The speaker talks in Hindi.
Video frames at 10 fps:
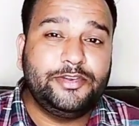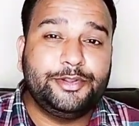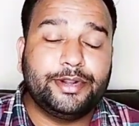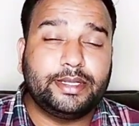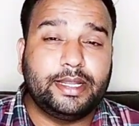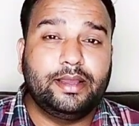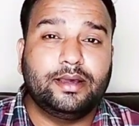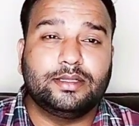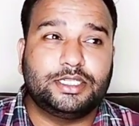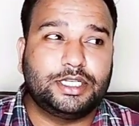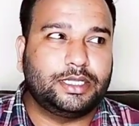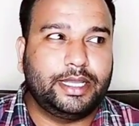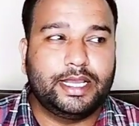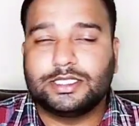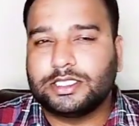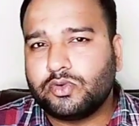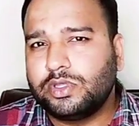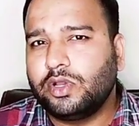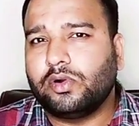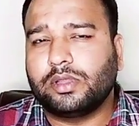वीडियो एडिटिंग करना चाहते हैं
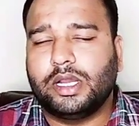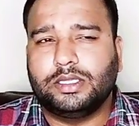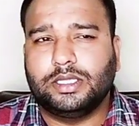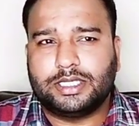साउंड रिकॉर्ड करना